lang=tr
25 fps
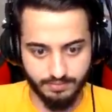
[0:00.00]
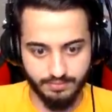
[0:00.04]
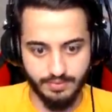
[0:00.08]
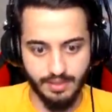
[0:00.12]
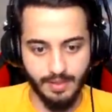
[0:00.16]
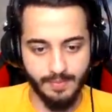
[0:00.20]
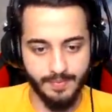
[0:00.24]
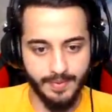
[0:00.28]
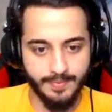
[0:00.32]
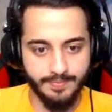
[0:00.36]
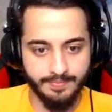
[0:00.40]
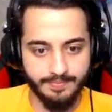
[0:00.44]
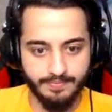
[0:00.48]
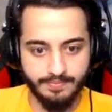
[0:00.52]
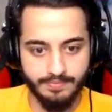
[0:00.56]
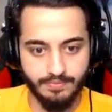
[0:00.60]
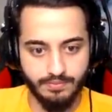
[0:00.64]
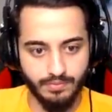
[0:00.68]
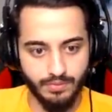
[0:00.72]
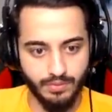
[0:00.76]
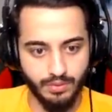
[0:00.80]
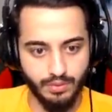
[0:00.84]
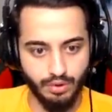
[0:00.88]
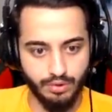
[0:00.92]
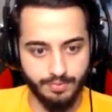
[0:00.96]
Tamam.
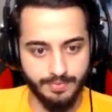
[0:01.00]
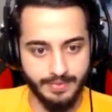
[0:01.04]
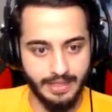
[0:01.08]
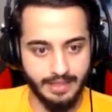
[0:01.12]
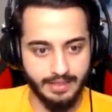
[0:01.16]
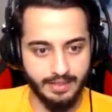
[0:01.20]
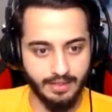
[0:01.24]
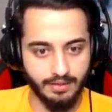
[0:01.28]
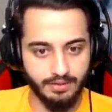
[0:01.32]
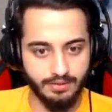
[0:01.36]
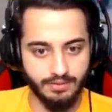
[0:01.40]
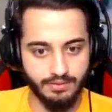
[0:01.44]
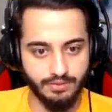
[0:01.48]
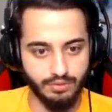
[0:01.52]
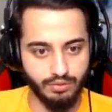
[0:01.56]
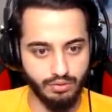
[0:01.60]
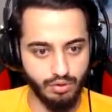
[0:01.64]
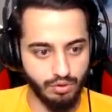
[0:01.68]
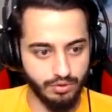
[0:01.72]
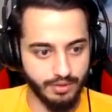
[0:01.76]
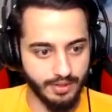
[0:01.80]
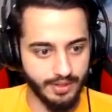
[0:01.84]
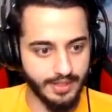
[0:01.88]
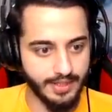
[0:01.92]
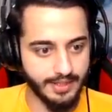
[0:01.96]
Dur bir dakika.
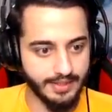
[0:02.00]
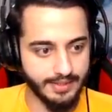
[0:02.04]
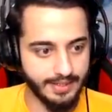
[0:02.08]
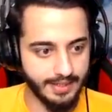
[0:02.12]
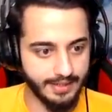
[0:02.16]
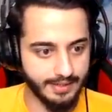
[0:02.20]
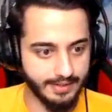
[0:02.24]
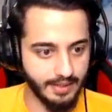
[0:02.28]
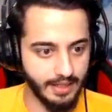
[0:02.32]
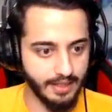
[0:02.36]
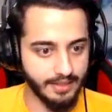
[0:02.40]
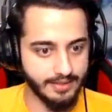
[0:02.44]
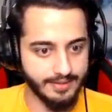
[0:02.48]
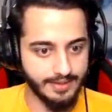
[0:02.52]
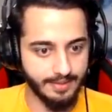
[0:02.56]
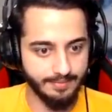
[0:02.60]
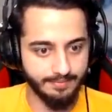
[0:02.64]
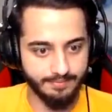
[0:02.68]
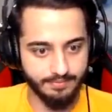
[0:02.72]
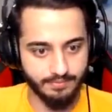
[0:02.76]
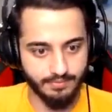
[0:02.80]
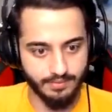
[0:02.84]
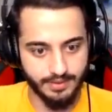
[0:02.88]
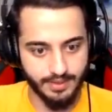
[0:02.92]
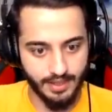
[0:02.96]
Soldakini teklersem
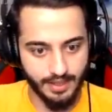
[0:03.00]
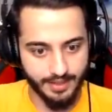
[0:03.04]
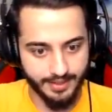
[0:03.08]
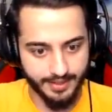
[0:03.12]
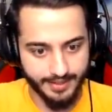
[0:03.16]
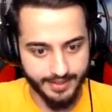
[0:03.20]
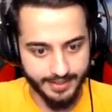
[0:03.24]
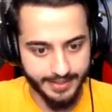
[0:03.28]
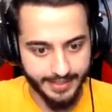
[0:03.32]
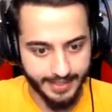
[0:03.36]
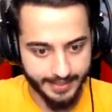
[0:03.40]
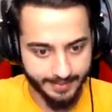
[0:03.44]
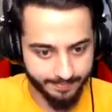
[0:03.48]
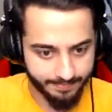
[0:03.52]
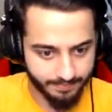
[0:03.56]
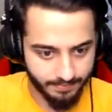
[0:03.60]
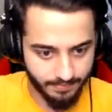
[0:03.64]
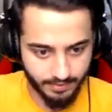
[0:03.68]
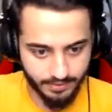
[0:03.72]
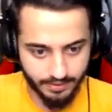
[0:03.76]
sağdakini yerim.